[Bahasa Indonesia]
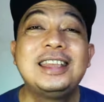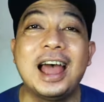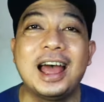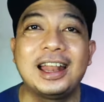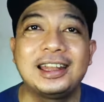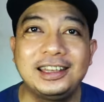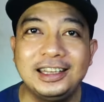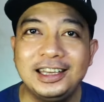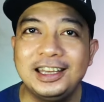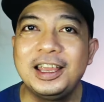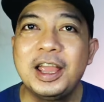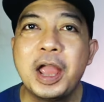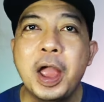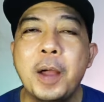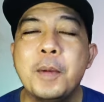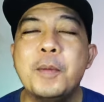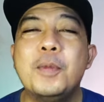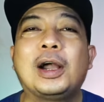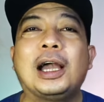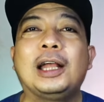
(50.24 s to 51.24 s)
Jadi,
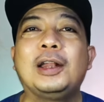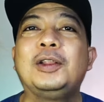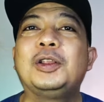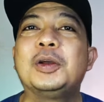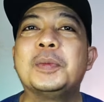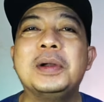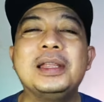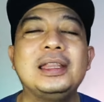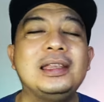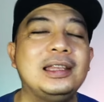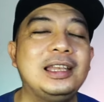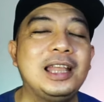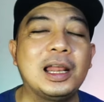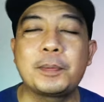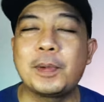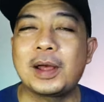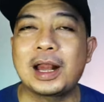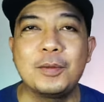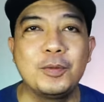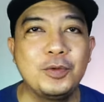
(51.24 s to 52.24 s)
bukan untuk menyindir
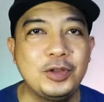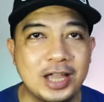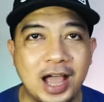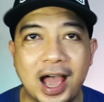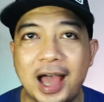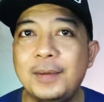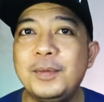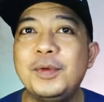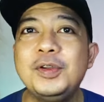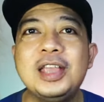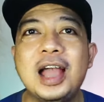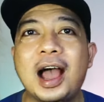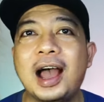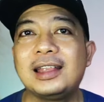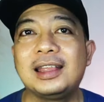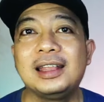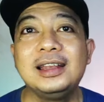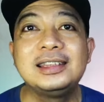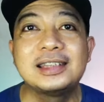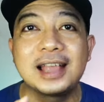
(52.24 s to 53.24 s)
para bujangan-bujangan
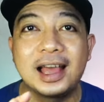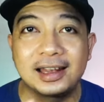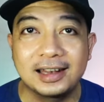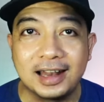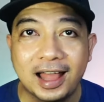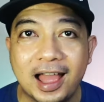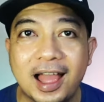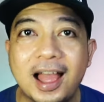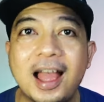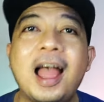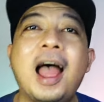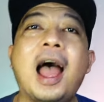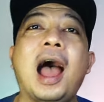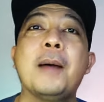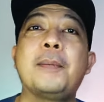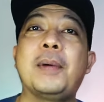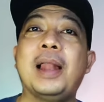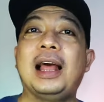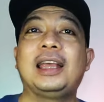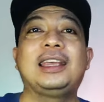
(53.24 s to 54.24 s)
yang di sana,
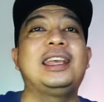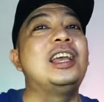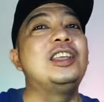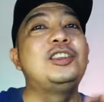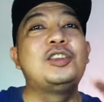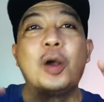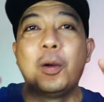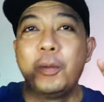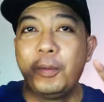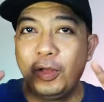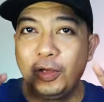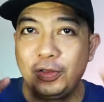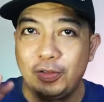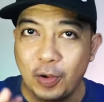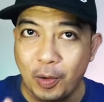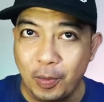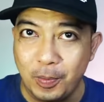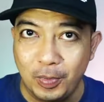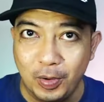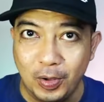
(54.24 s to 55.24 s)
apalagi yang
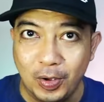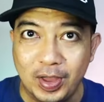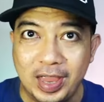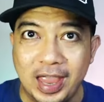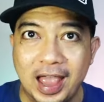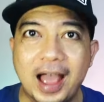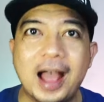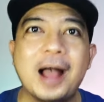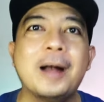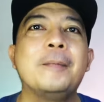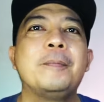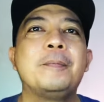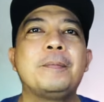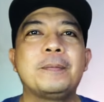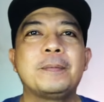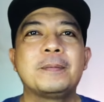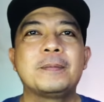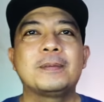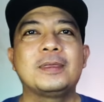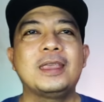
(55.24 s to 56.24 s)
jomblo-jomblo ya
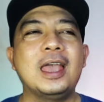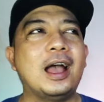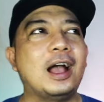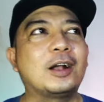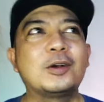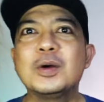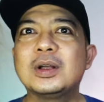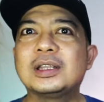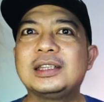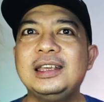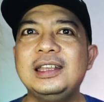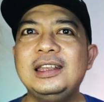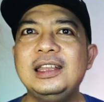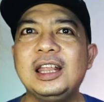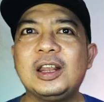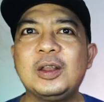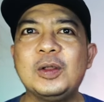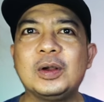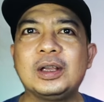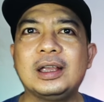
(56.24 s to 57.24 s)
ya aku
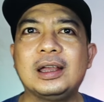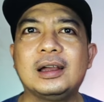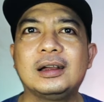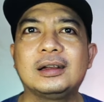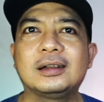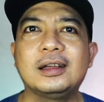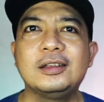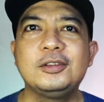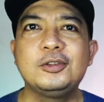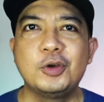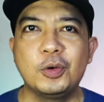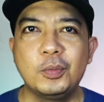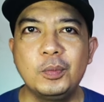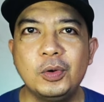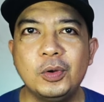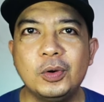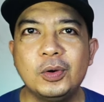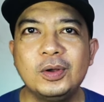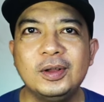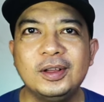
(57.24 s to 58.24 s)
kesindir dong ya kan
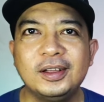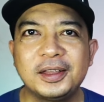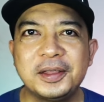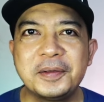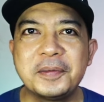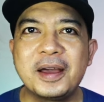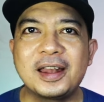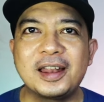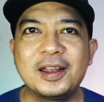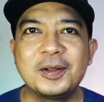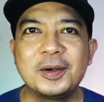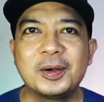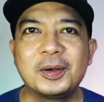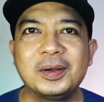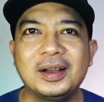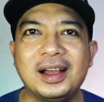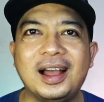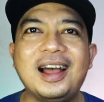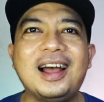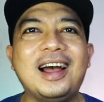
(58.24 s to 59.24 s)
jomblo gimana dong
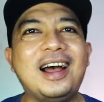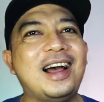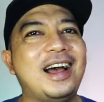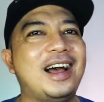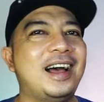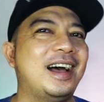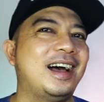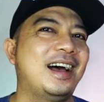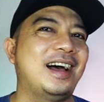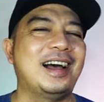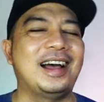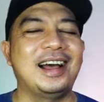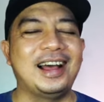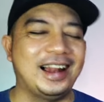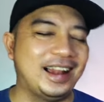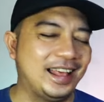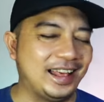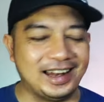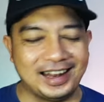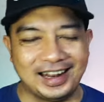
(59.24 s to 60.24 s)
ah
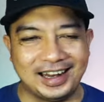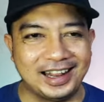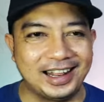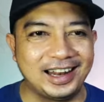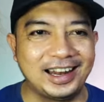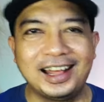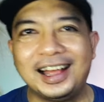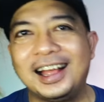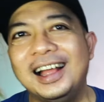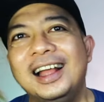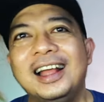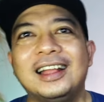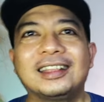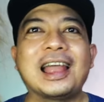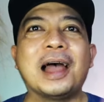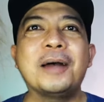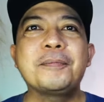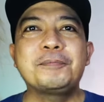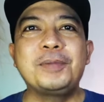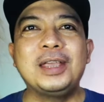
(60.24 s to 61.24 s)
lalalala
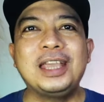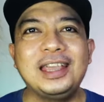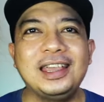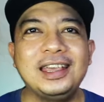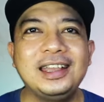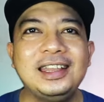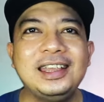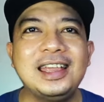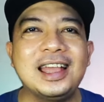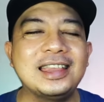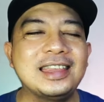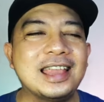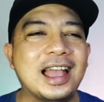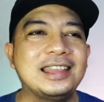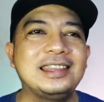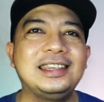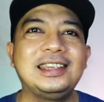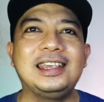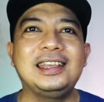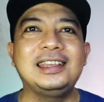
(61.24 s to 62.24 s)
tapi ini ya
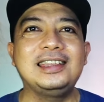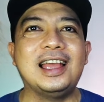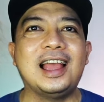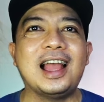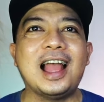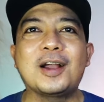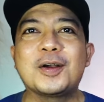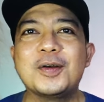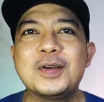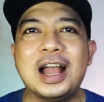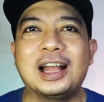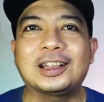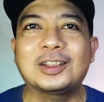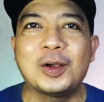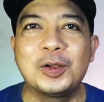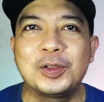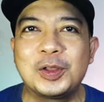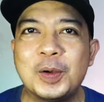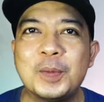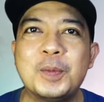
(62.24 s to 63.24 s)
nyanyi ini ya aku nggak
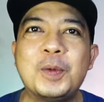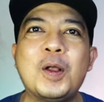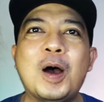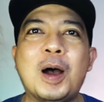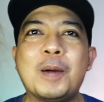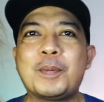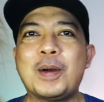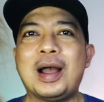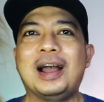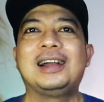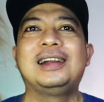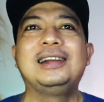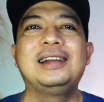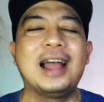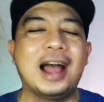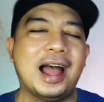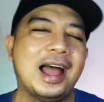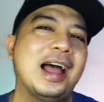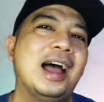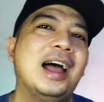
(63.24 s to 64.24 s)
tahu jomblo apa
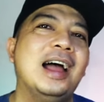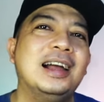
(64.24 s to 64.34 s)
enggak